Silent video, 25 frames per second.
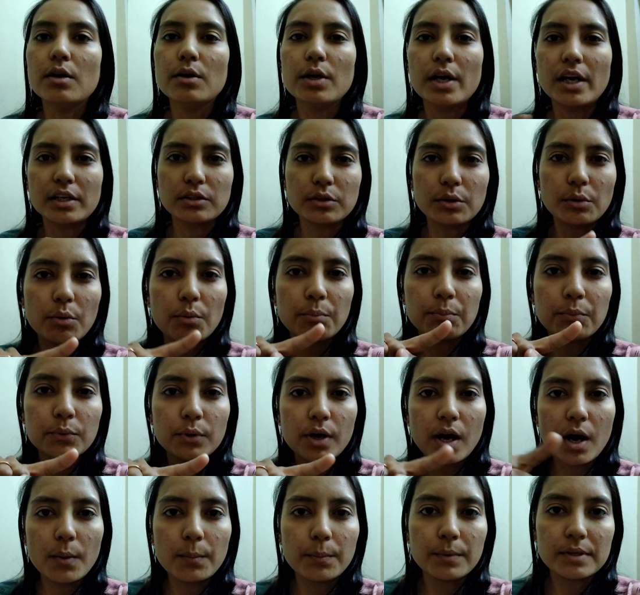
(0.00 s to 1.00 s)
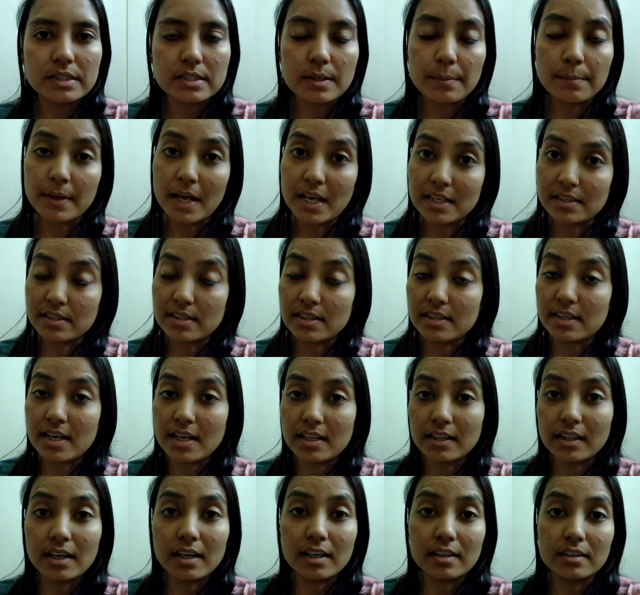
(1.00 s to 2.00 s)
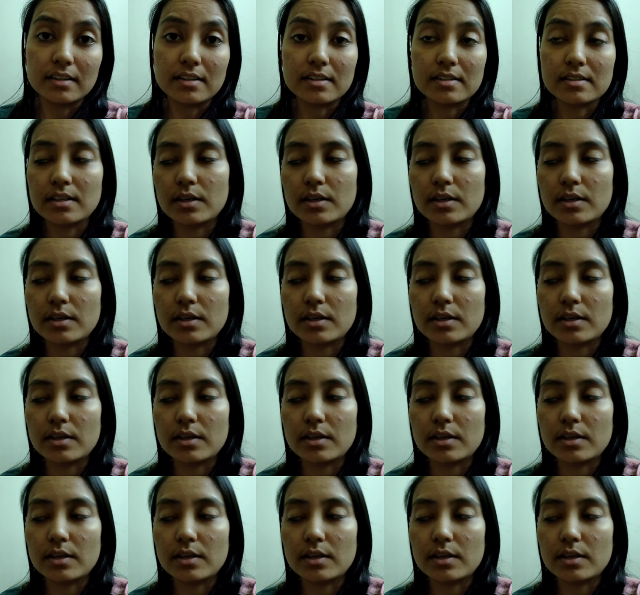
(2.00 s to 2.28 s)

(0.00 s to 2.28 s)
एक तो वो पूरा ऊपर से प्लास्टिक का था अंदर